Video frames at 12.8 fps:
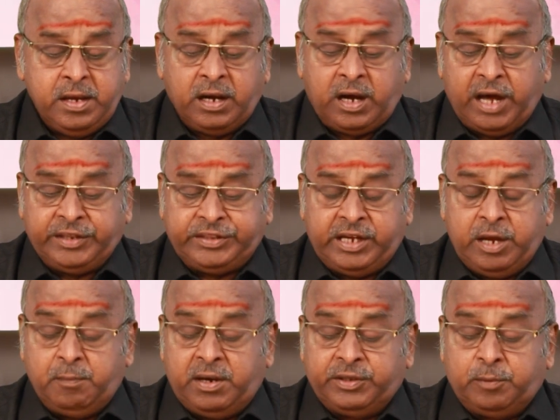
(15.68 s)

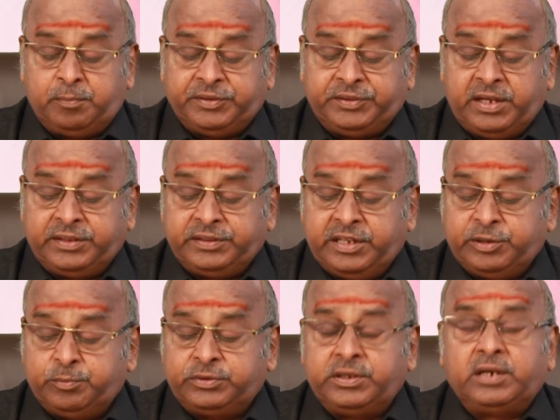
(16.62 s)
கார்த்திகை மாதம் பத்தாம்
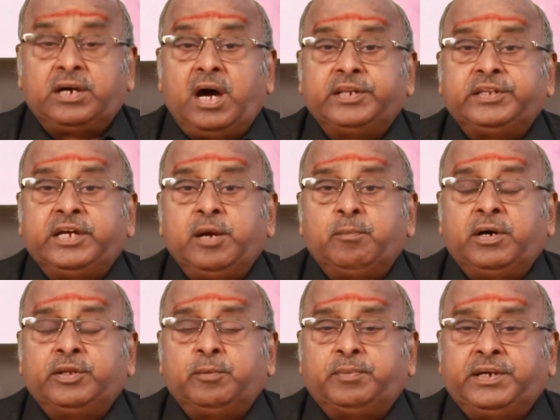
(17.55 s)
தேதி முதல் கார்த்திகை
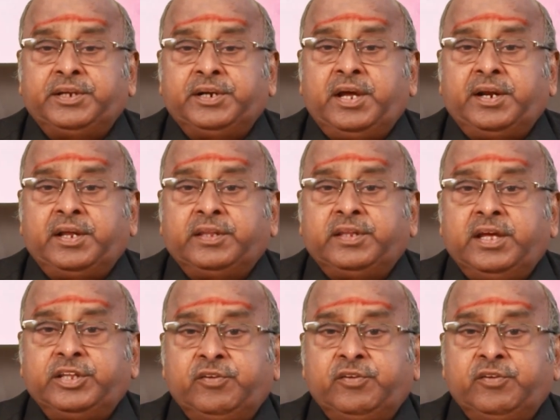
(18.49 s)
மாதம் பதினாறாம் தேதி